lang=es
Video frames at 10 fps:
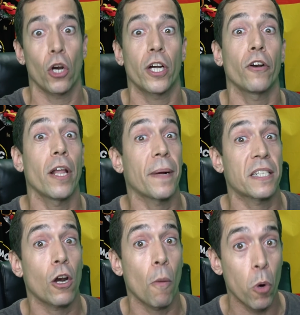Esto es lo que no le
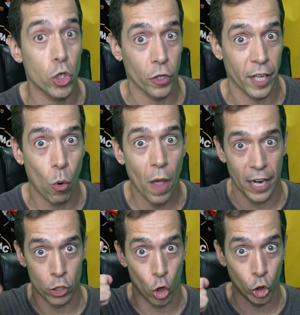pasa a los mozos de
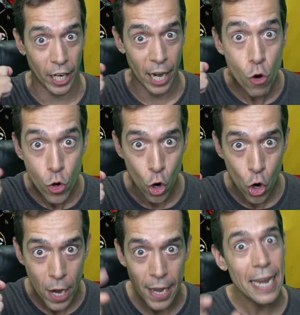escuadra, solo tienen
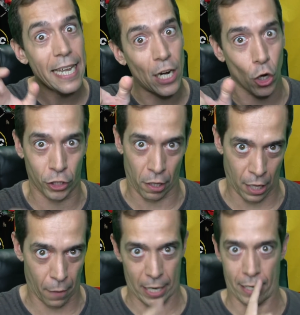uno eh, y
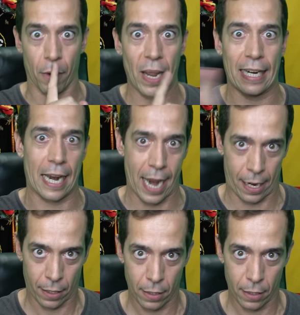cotizable, que me voy a callar.